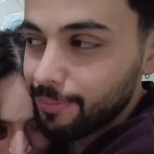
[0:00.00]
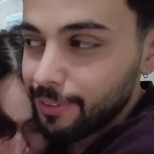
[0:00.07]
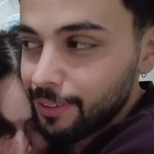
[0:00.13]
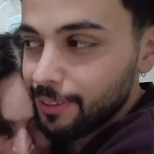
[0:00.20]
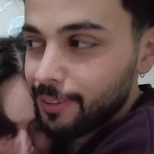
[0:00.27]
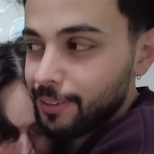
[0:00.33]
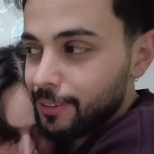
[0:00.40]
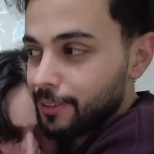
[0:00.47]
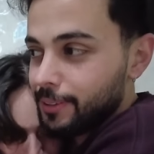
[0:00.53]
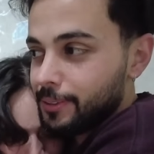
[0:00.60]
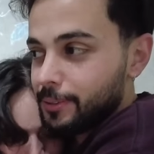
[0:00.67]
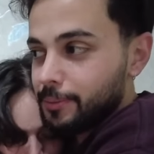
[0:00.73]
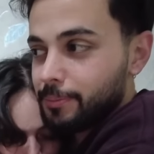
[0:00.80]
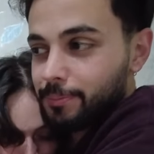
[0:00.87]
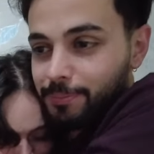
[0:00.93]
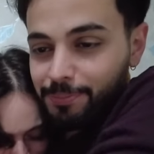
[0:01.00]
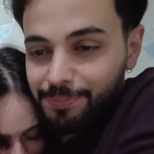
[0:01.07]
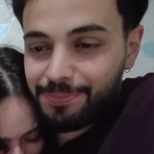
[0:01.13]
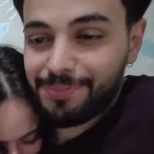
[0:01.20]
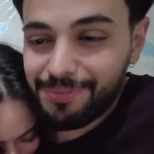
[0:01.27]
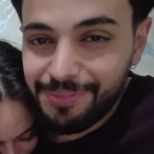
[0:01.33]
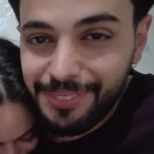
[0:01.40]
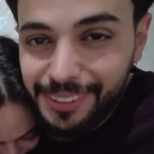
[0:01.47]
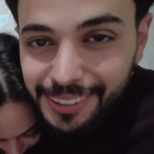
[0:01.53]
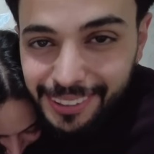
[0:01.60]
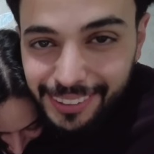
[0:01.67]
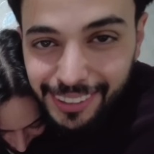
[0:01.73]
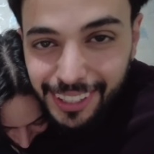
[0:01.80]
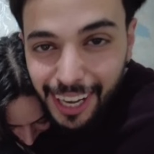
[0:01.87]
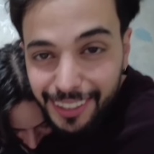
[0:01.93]
yemek yemek
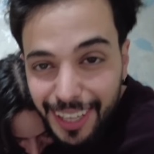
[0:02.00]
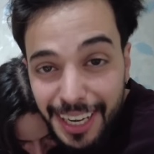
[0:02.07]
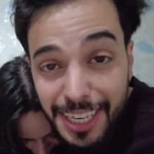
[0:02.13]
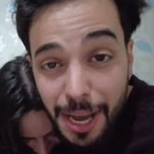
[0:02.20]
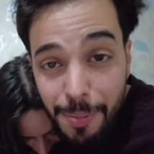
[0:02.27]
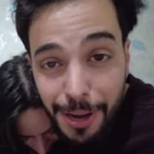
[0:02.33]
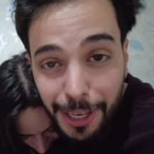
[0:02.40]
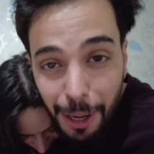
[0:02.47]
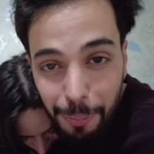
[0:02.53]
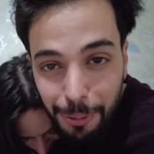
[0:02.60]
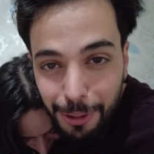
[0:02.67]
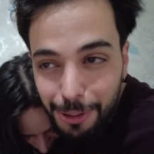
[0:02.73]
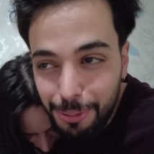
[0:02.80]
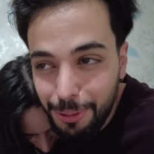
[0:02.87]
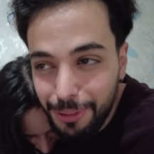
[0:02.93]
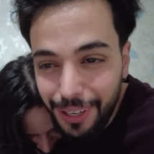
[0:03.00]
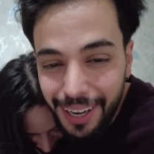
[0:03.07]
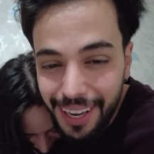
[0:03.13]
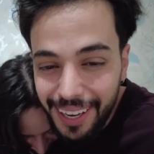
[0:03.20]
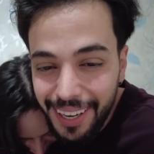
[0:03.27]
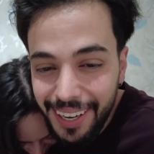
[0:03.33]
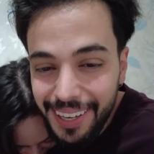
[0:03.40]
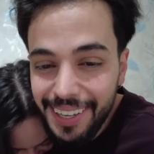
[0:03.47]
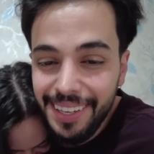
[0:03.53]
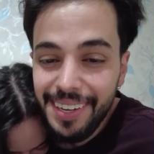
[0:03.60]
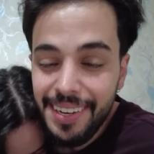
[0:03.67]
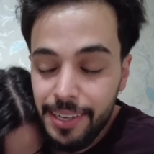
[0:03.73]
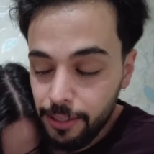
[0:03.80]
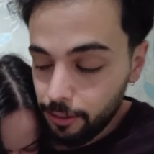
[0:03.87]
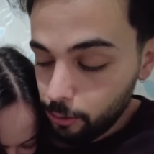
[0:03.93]
Zaten yemek yapıyoruz burada.
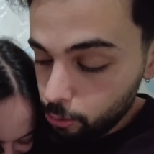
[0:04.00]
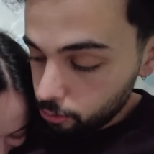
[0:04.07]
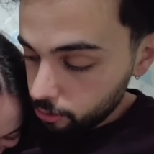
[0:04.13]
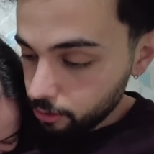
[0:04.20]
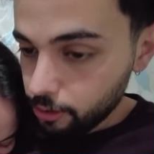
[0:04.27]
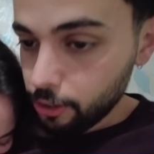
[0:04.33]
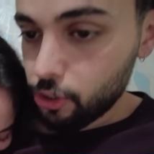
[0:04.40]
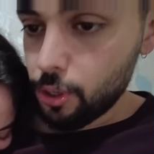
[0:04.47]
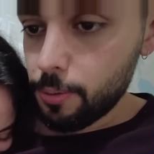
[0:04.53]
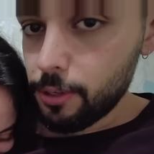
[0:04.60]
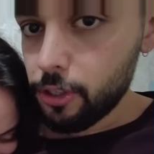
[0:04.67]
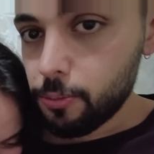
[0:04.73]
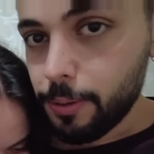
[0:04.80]
İstiyorsanız kaçabiliriz.